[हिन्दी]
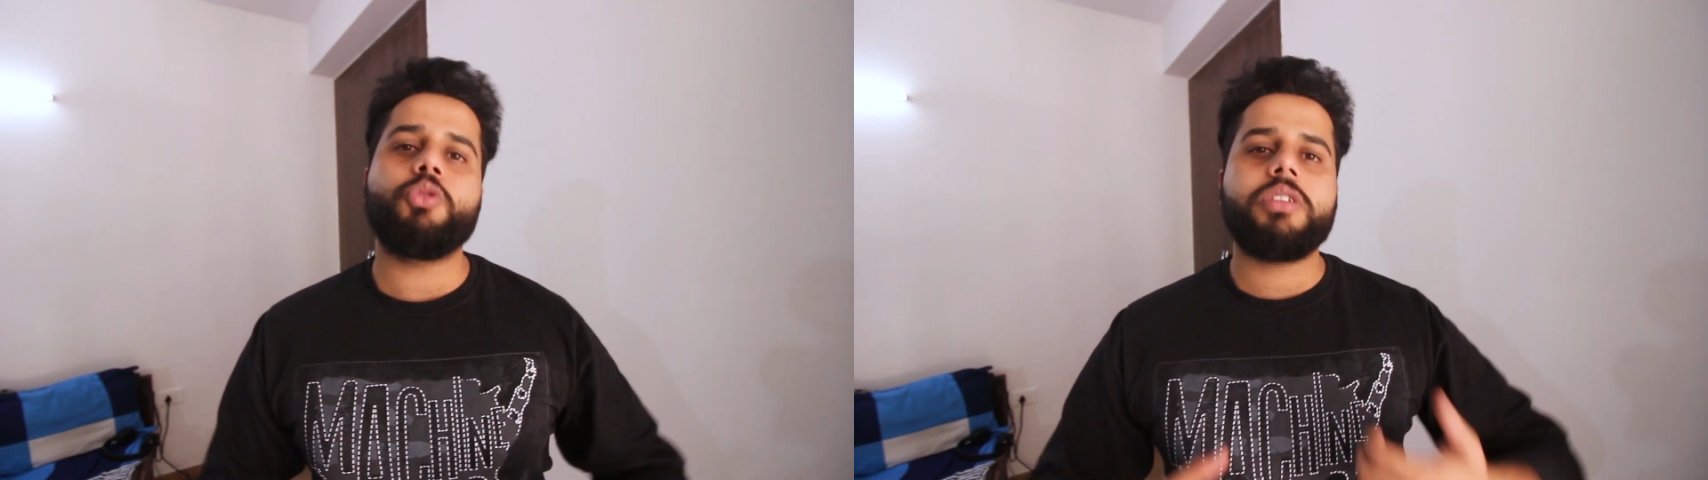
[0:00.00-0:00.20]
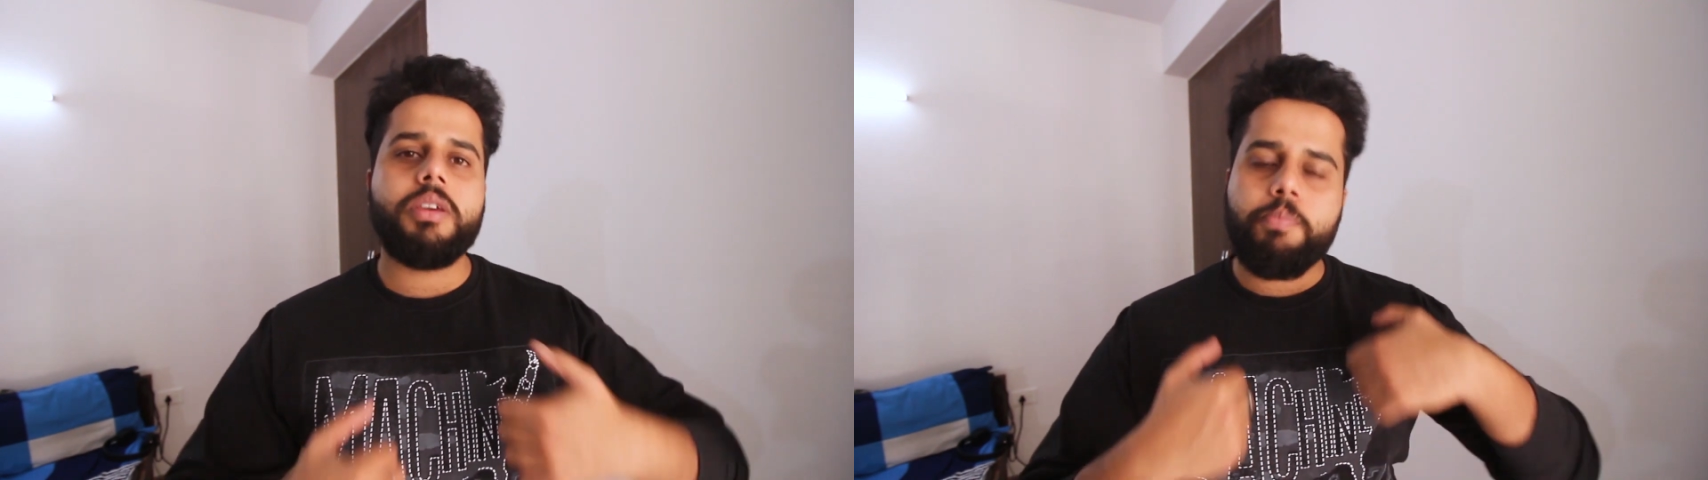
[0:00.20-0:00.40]

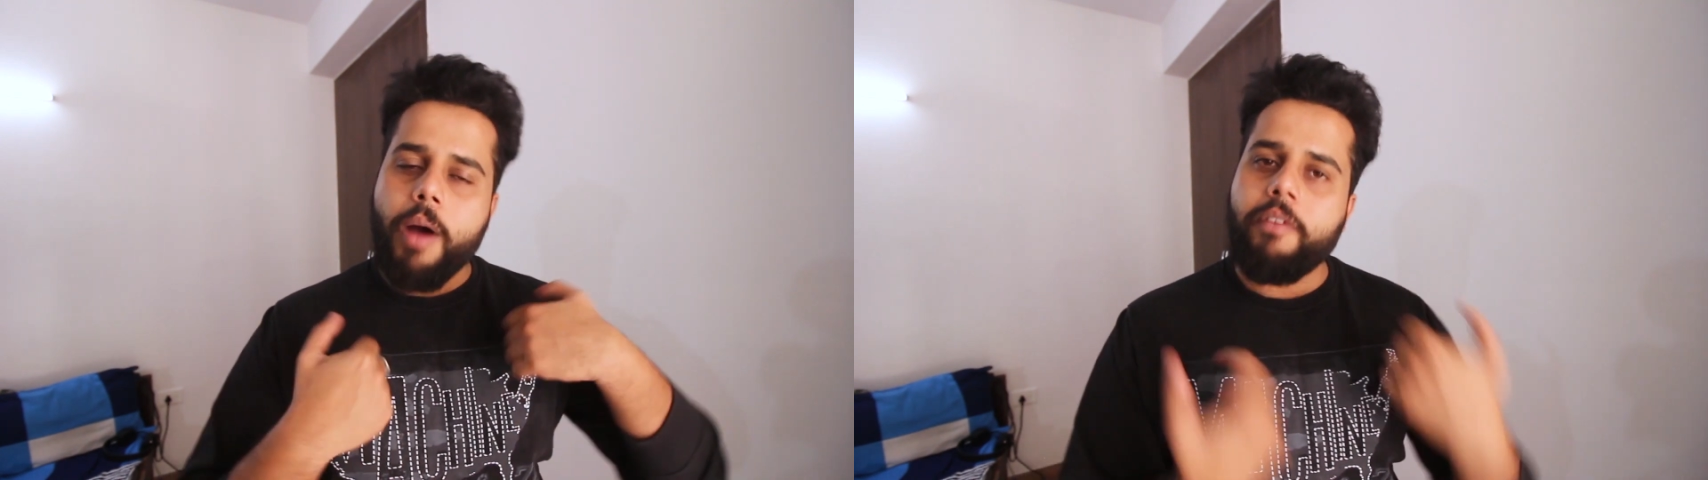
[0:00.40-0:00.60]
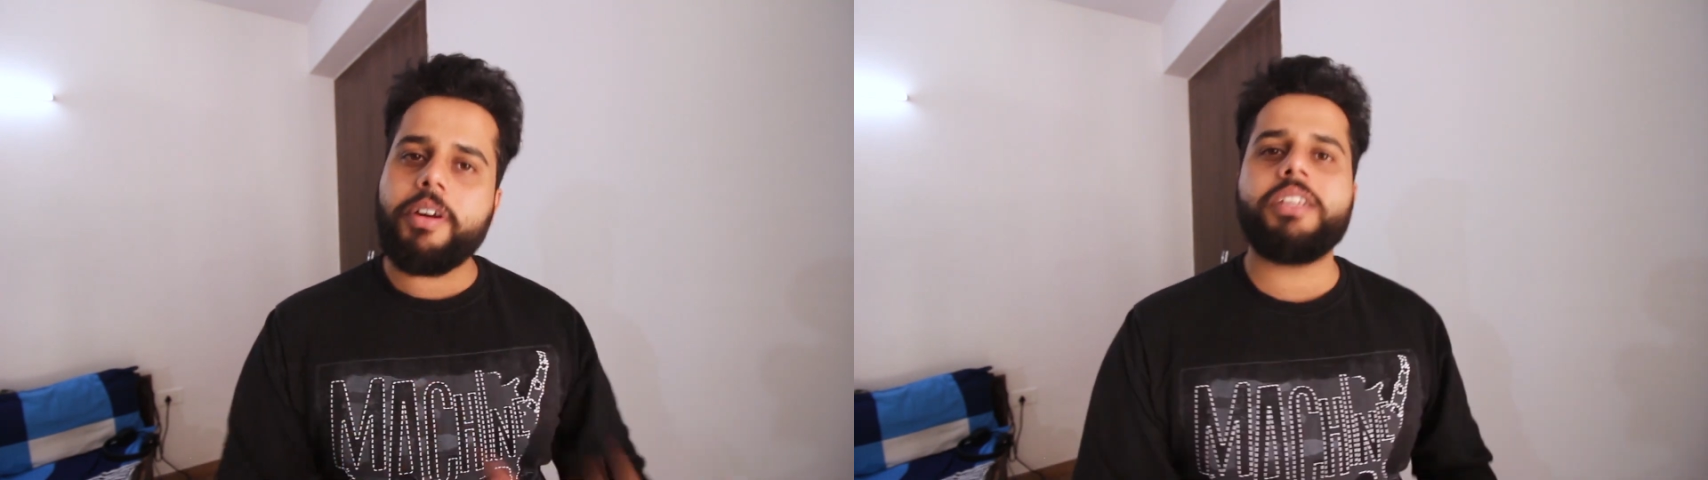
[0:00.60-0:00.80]
उसकी
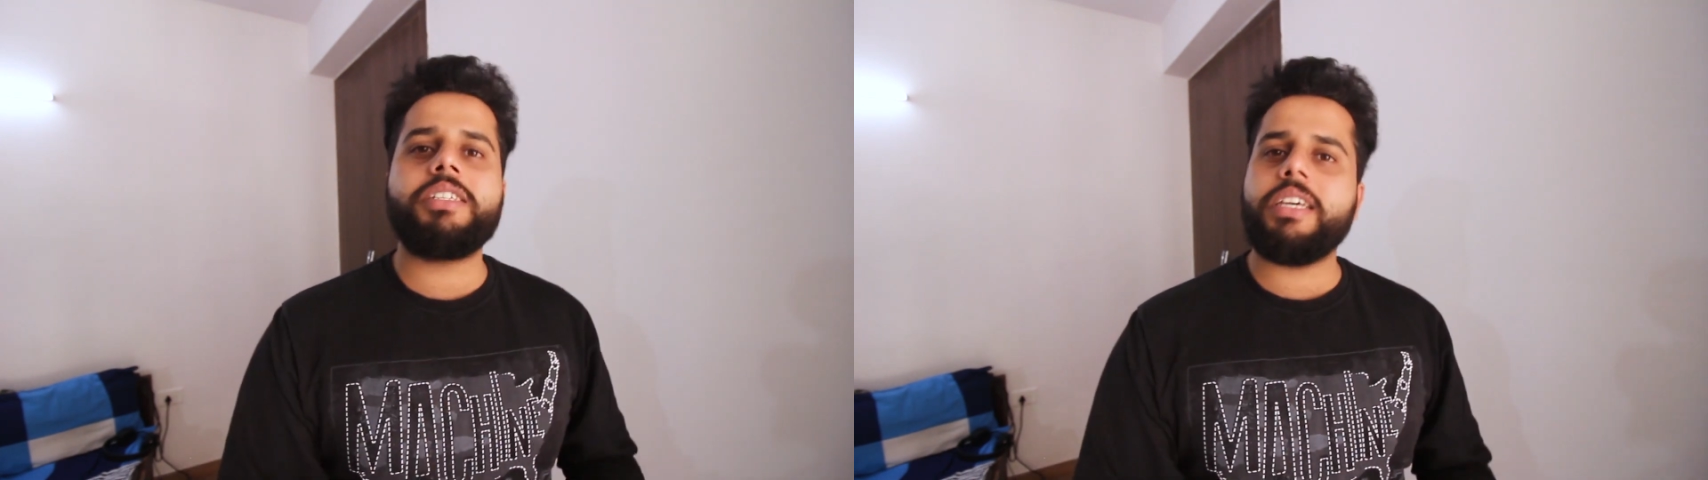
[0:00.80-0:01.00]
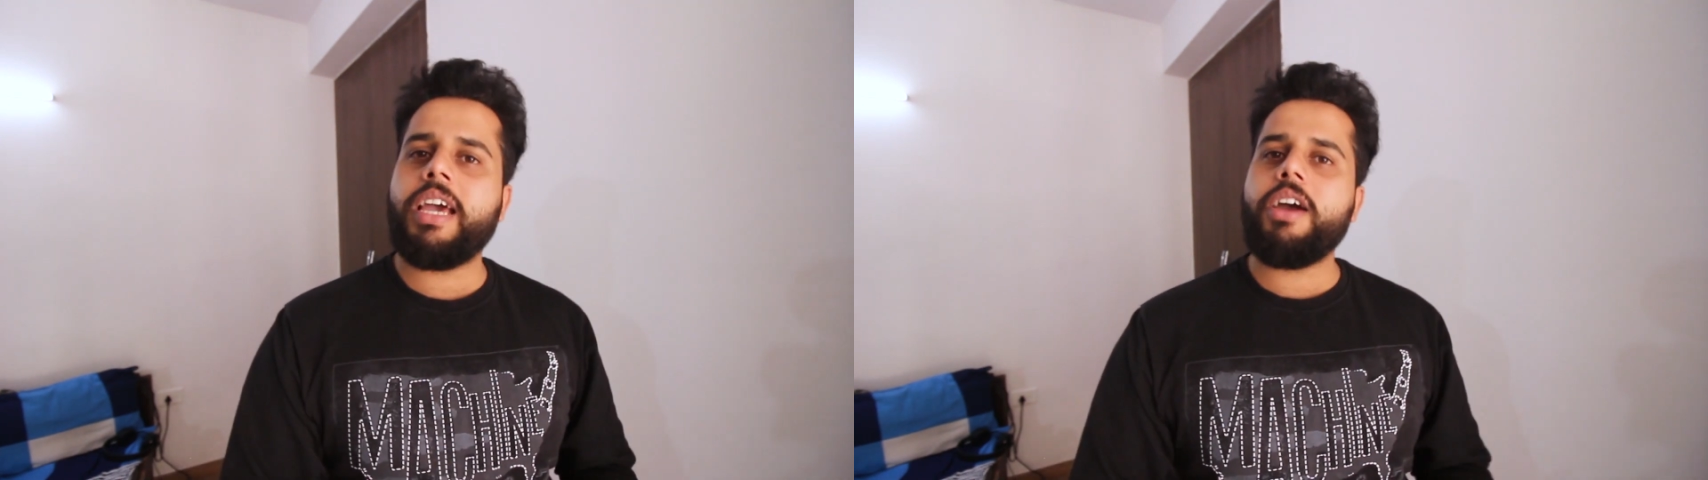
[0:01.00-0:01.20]
पावर
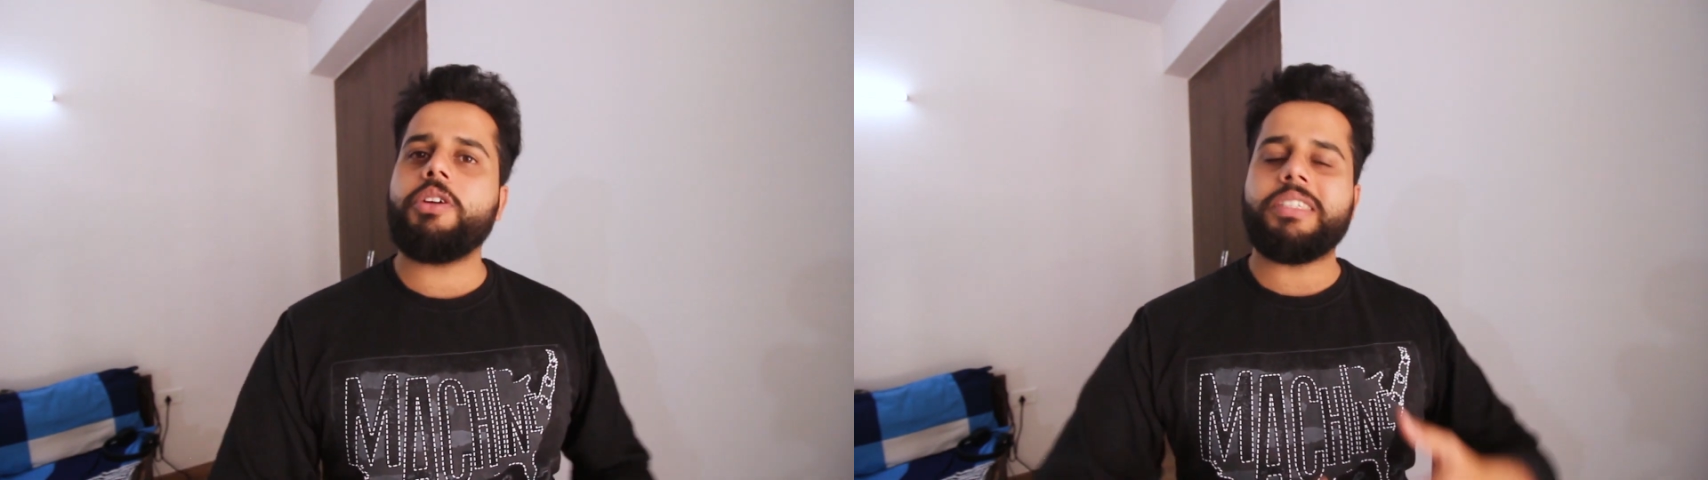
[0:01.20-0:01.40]
अच्छी है